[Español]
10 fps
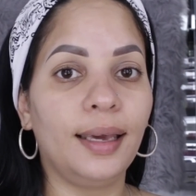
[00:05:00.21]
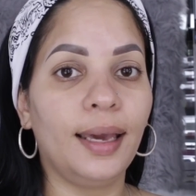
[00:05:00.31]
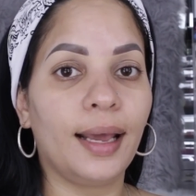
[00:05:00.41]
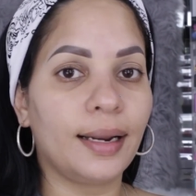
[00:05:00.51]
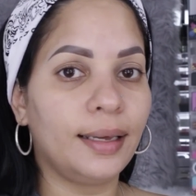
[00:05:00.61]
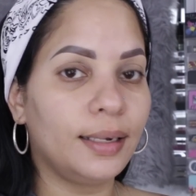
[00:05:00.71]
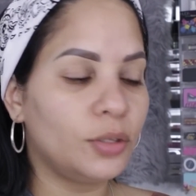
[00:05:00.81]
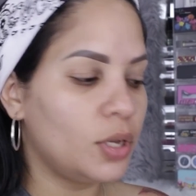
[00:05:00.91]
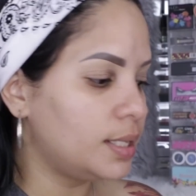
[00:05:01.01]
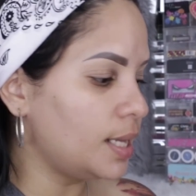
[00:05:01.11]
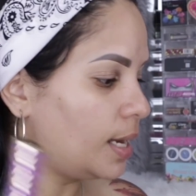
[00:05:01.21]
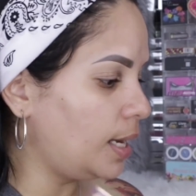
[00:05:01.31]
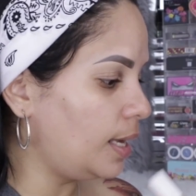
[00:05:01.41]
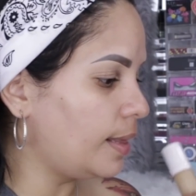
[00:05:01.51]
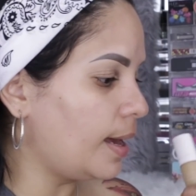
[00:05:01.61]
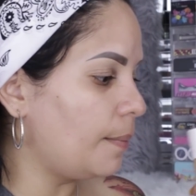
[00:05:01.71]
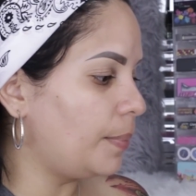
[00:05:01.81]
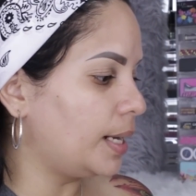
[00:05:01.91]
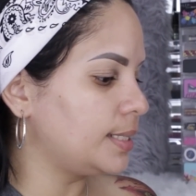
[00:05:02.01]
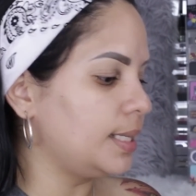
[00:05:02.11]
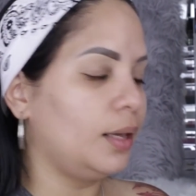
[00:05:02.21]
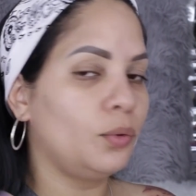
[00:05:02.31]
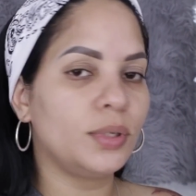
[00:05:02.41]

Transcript: que regreso enseguida para seguir